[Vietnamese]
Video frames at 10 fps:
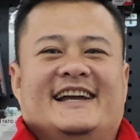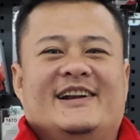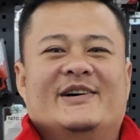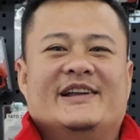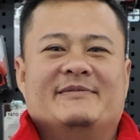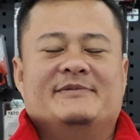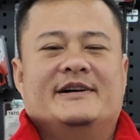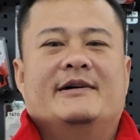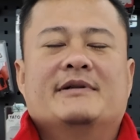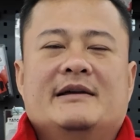Hello anh em,
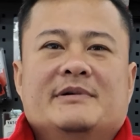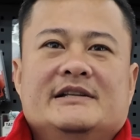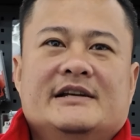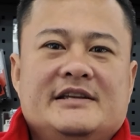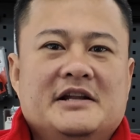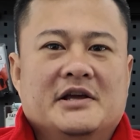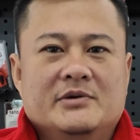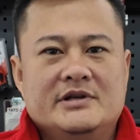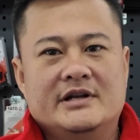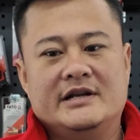hôm nay mình sẽ giới
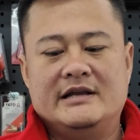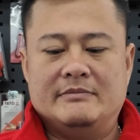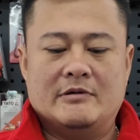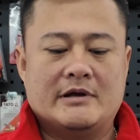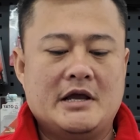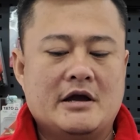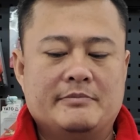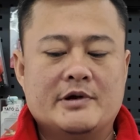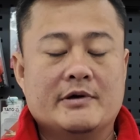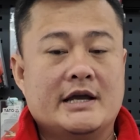thiệu cho anh em một cái
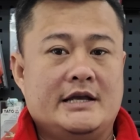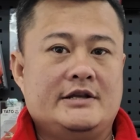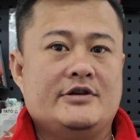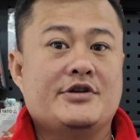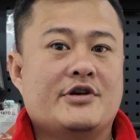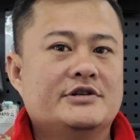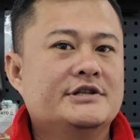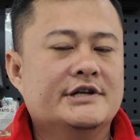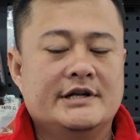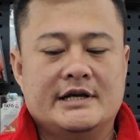hộp đồ nghề nhỏ nhỏ
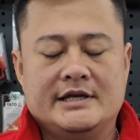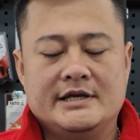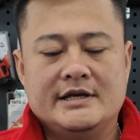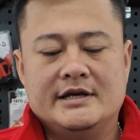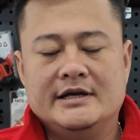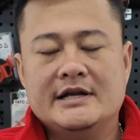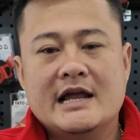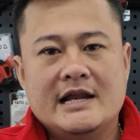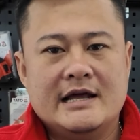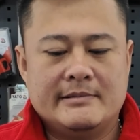xinh xinh này Thì
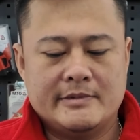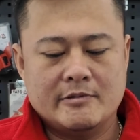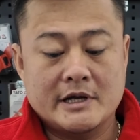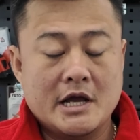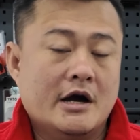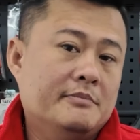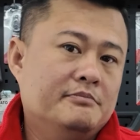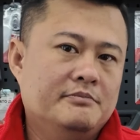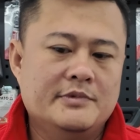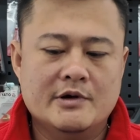đây là một cái hộp
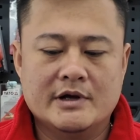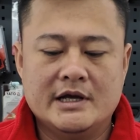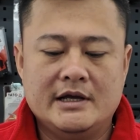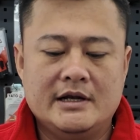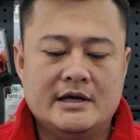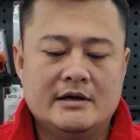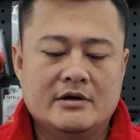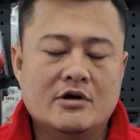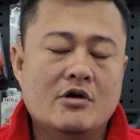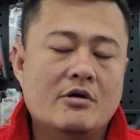đồ nghề là
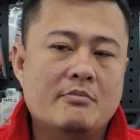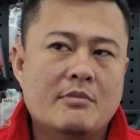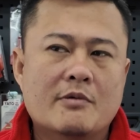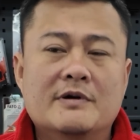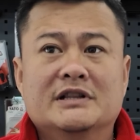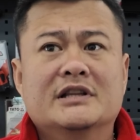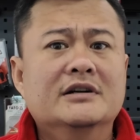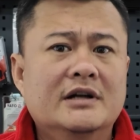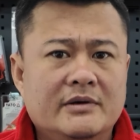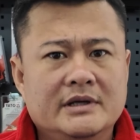nó có 1 phần
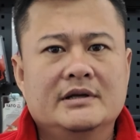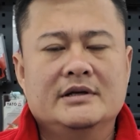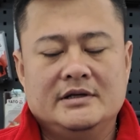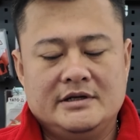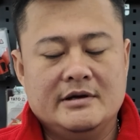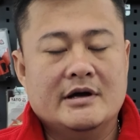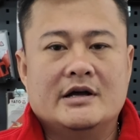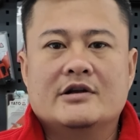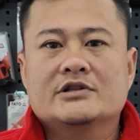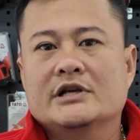tư thôi Nhưng
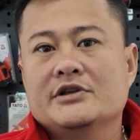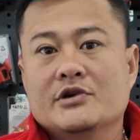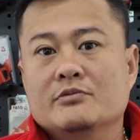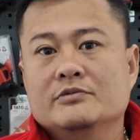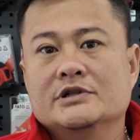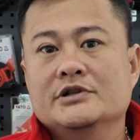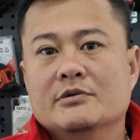mà nó sẽ dùng sử